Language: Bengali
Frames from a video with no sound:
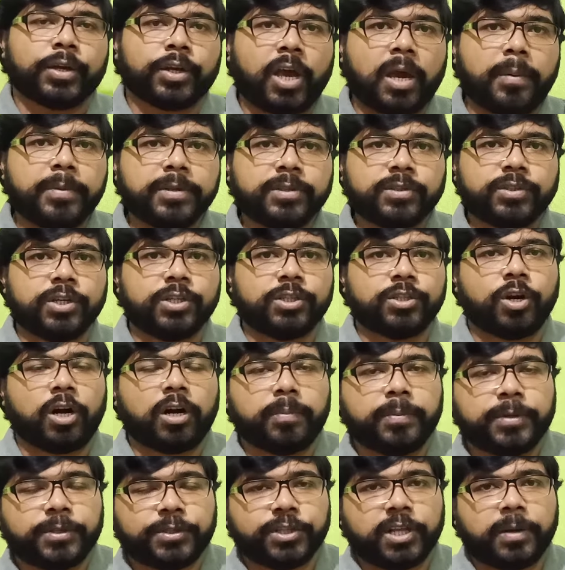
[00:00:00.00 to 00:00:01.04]
কেমিস্ট্রি ইজ
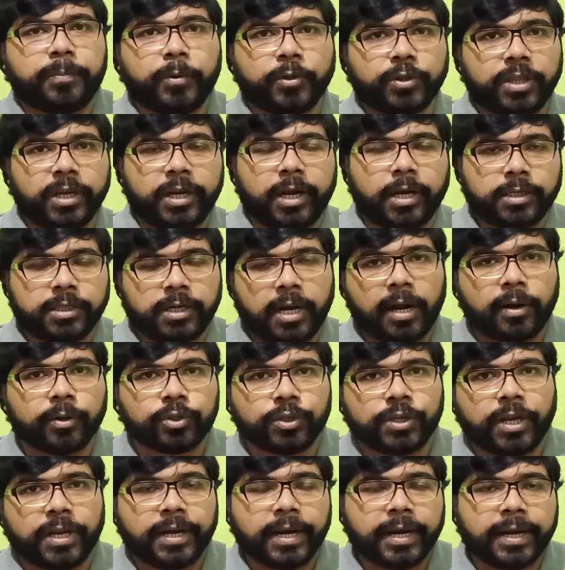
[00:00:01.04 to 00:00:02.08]
নট মিস্ট্রিতে প্রত্যেককে
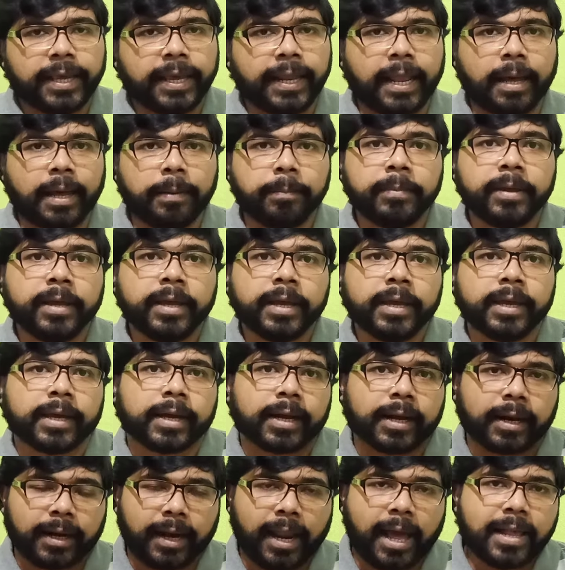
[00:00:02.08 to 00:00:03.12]
স্বাগত জানিয়ে নিয়ে এলাম
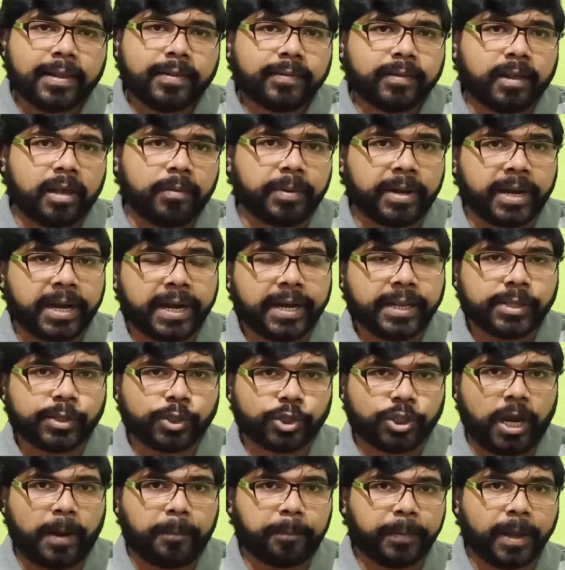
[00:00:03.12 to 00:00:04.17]
ক্লাস সেভেনের
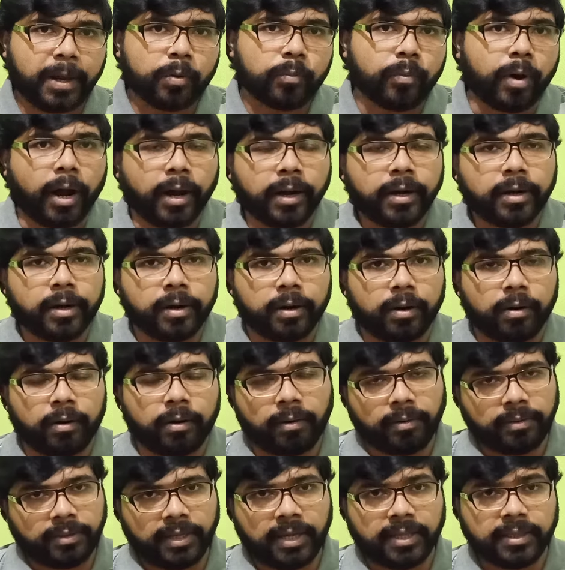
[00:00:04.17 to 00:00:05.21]
চ্যাপ্টার ওয়ান
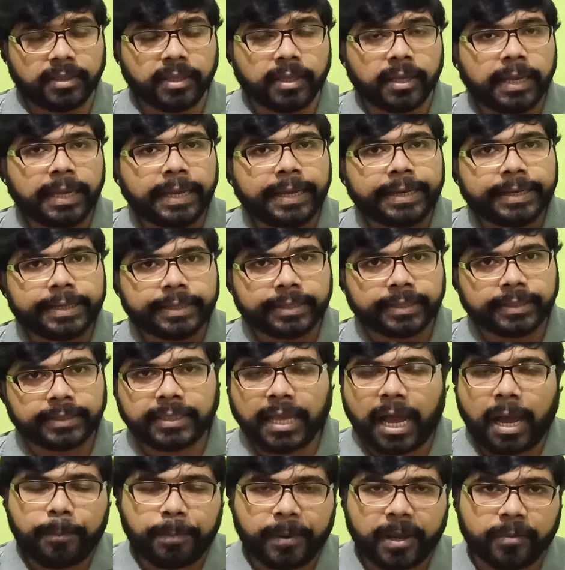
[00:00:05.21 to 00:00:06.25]
অর্থাৎ
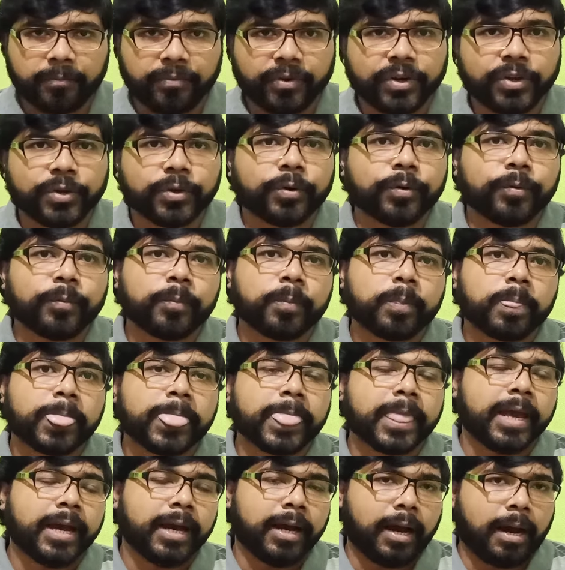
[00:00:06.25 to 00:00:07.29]
তাপের ভিডিও
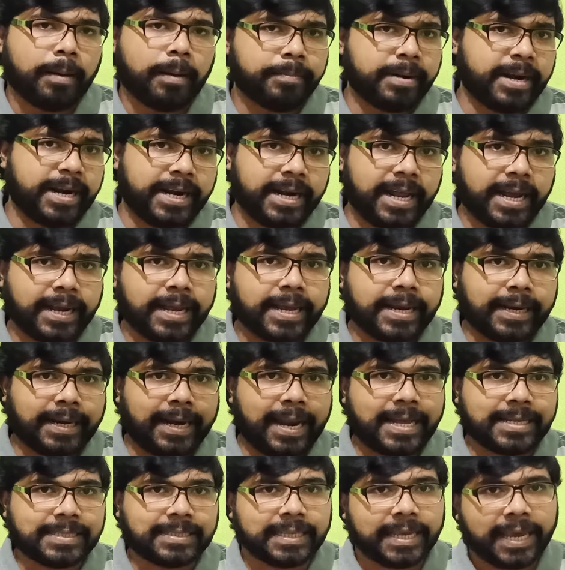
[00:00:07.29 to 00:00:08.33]
আমরা এর আগে
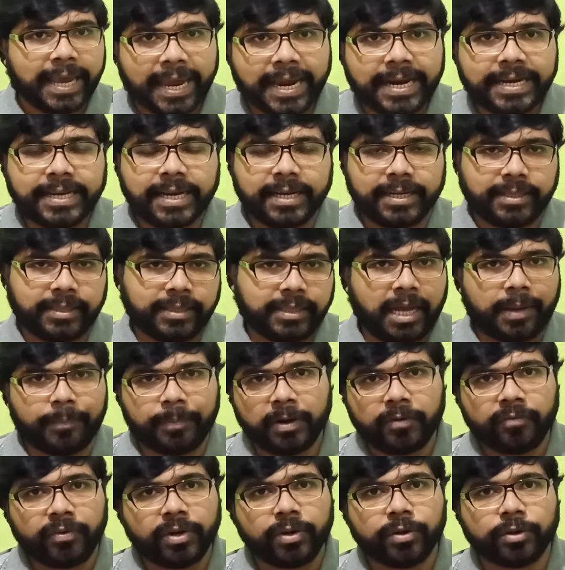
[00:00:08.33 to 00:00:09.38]
ক্লাস এইটের
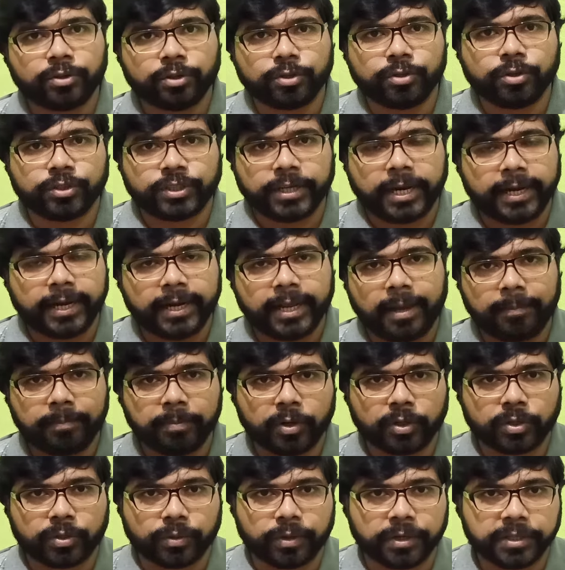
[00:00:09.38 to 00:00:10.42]
তাপের ভিডিও যদিও চ্যানেলে
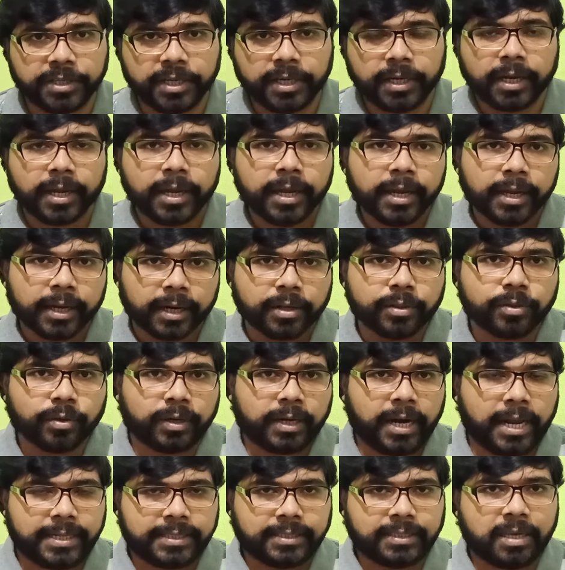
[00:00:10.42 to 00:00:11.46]
আপলোড করেছি কিন্তু
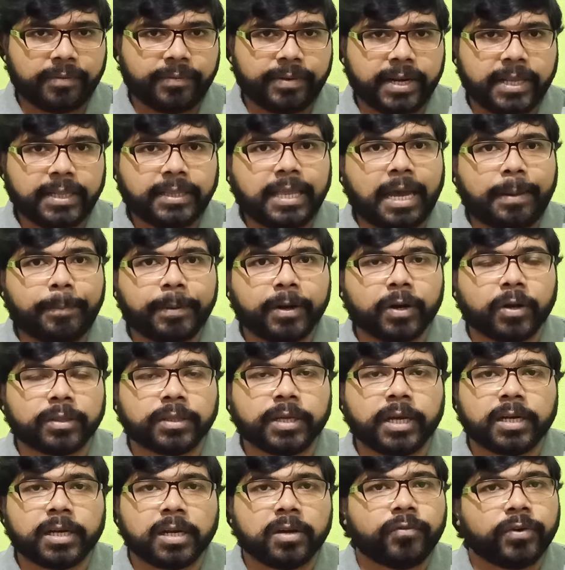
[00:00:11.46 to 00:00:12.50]
ক্লাস সেভেনের তাপের
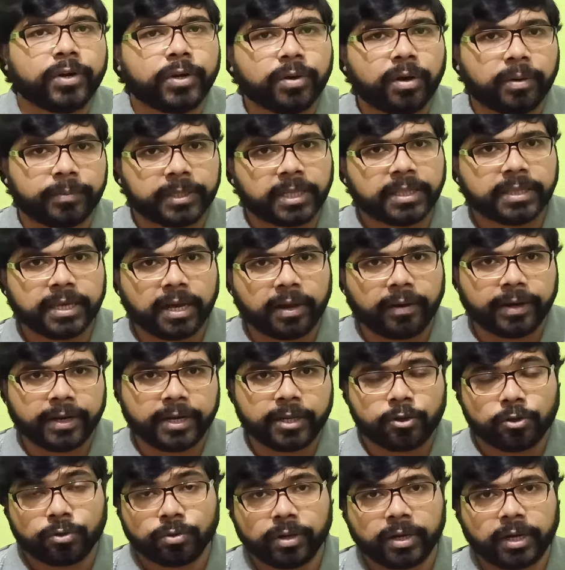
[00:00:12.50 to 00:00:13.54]
অধ্যায়টির ভিডিও আমাদের দেওয়া
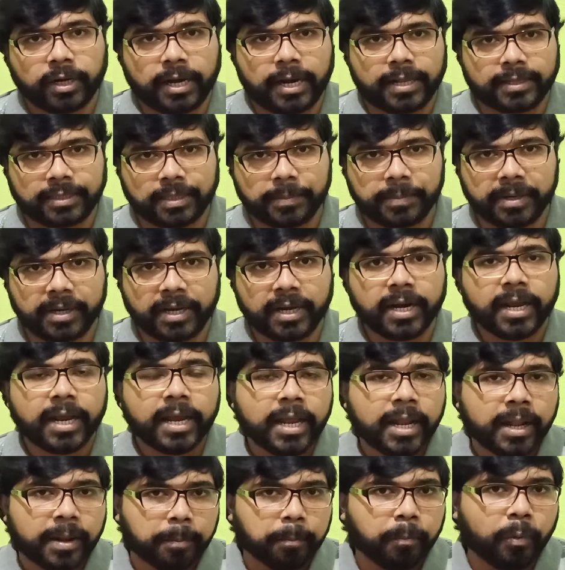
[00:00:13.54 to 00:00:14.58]
হয়নি যদিও এটা ক্লাস সেভেনের
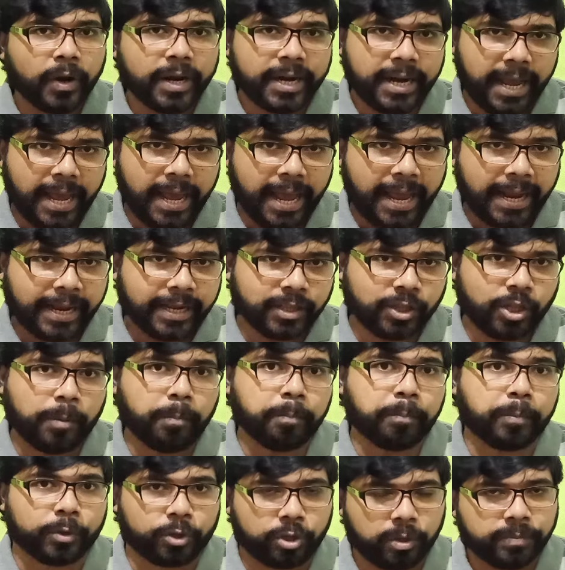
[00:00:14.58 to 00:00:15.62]
বইয়ের একদম
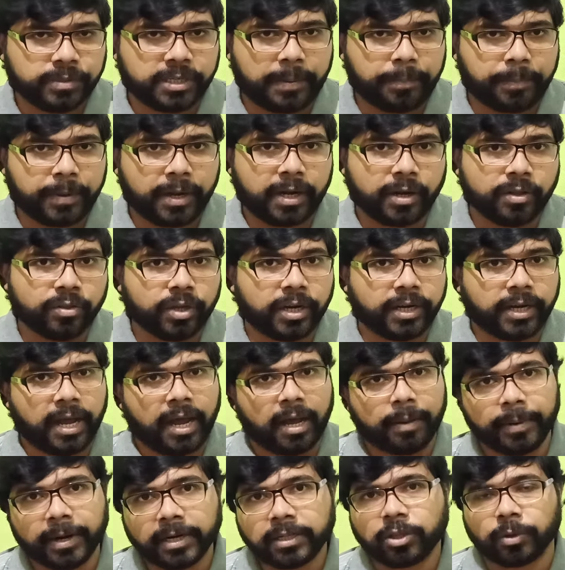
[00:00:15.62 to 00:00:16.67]
প্রথম চ্যাপ্টার কিন্তু এটা
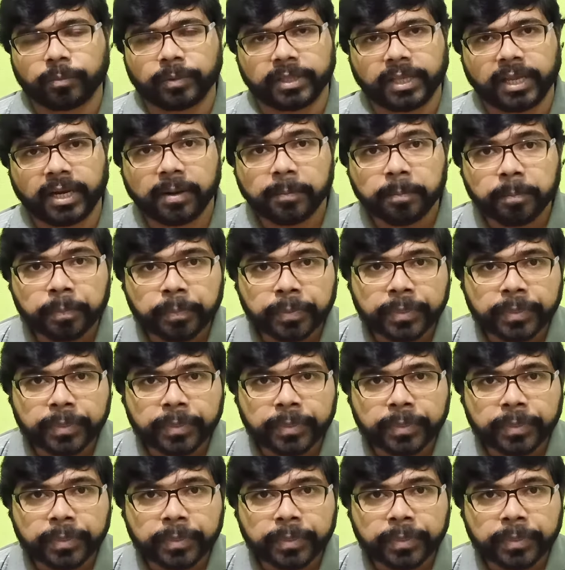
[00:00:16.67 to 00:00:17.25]
আবার তোমাদের